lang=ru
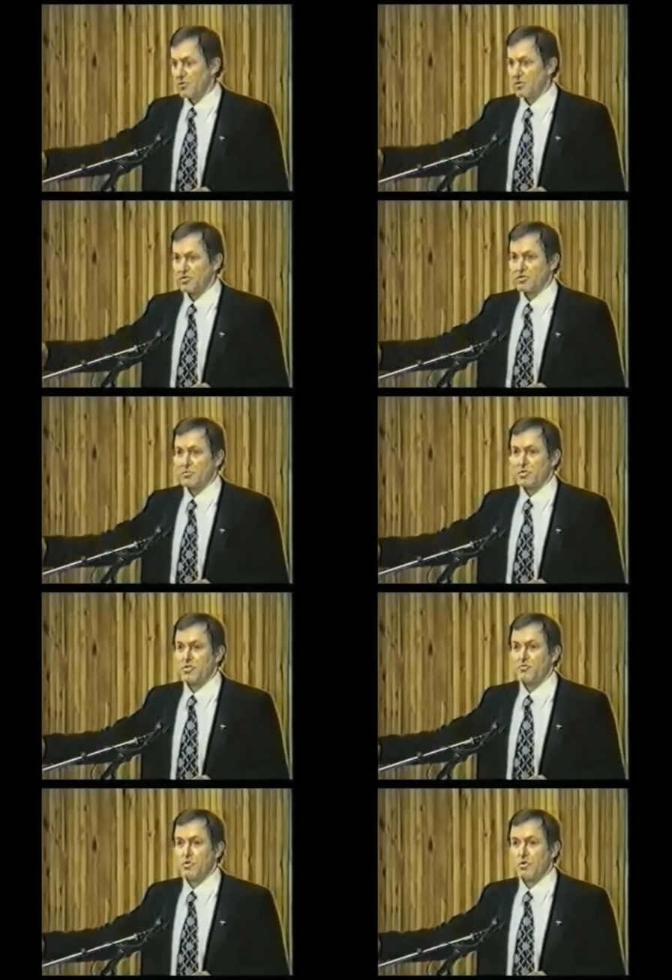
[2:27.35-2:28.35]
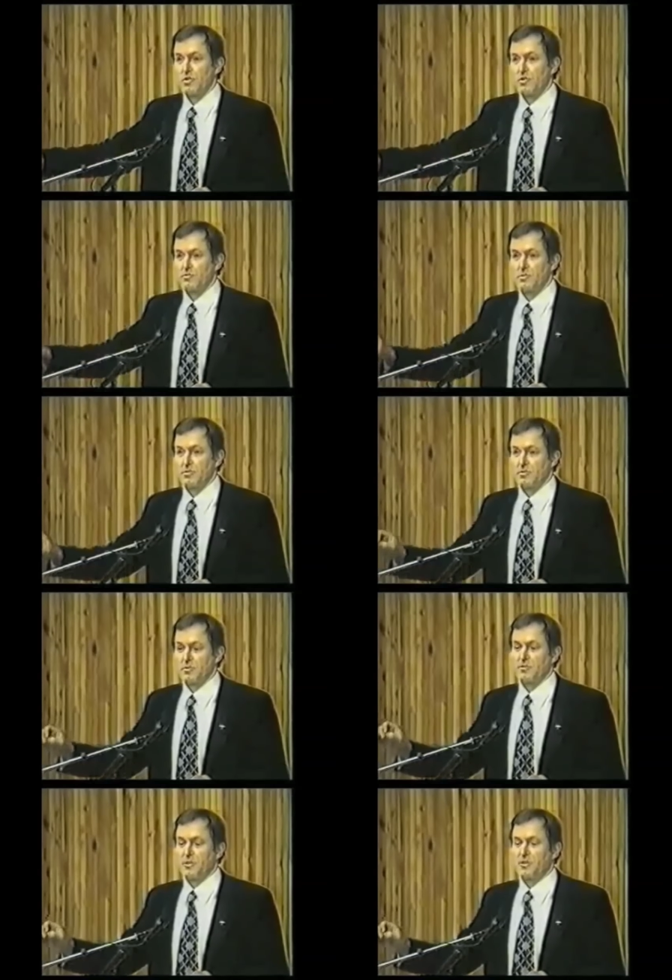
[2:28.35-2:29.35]
И на поверхности большие волны с,
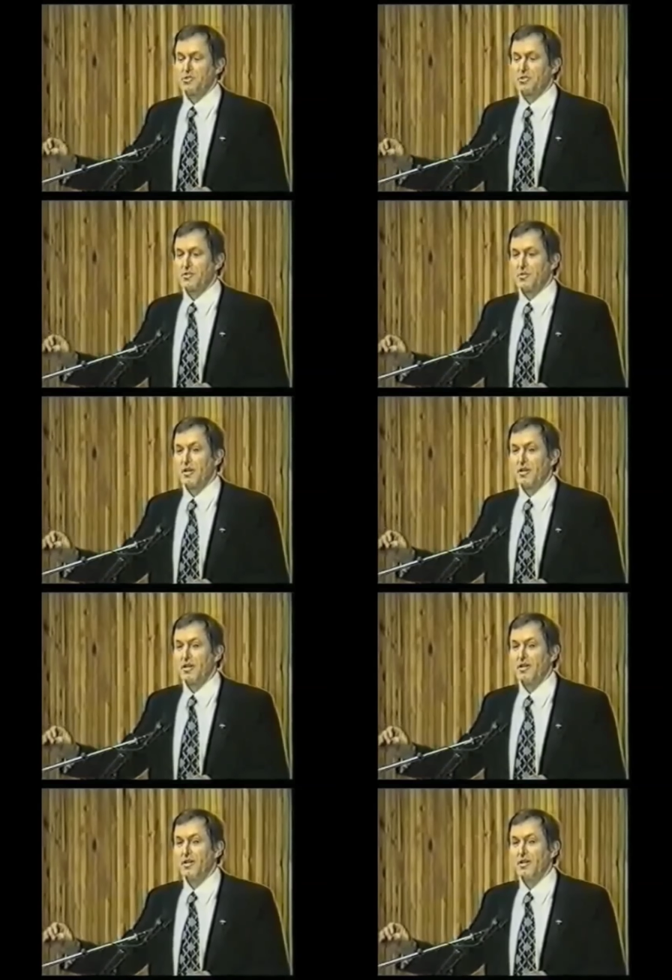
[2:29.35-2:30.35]
бел, с белыми гребешками.